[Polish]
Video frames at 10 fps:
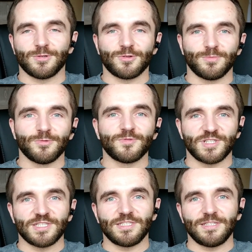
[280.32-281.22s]
którą był
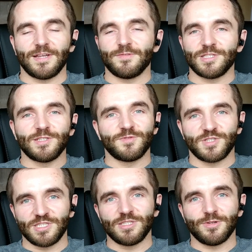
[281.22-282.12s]
wcześniej. Nawet jeśli
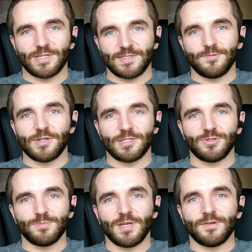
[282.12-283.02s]
wcześniej okazywał
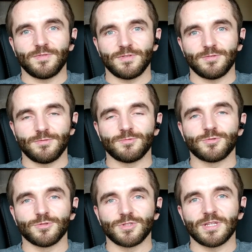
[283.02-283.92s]
jakieś objawy
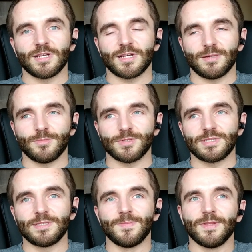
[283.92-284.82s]
uczuć, tak,
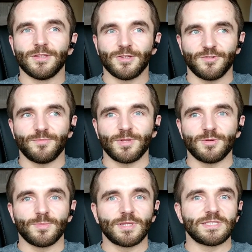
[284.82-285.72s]
emocji, no to w
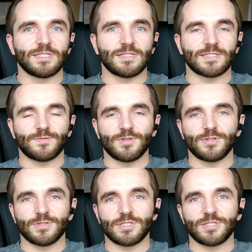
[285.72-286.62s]
pewnym momencie na swojej
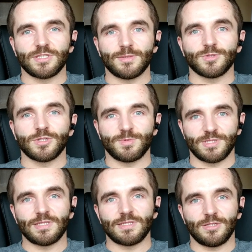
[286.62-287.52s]
drodze życia może
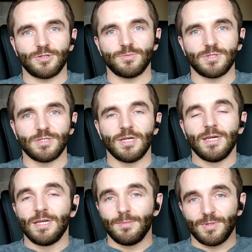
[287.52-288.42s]
przestać to robić
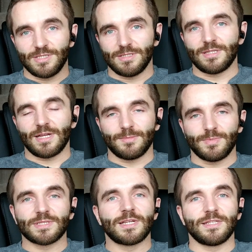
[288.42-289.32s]
i będzie tak
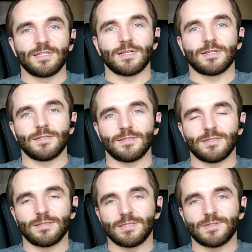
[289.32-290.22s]
bezwzględny jak
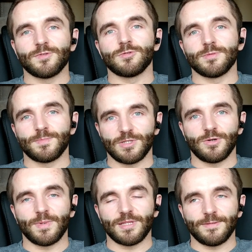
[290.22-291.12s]
zwykły
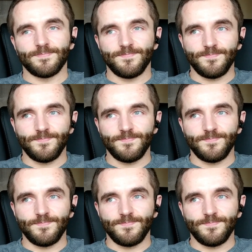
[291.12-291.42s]
psychopata.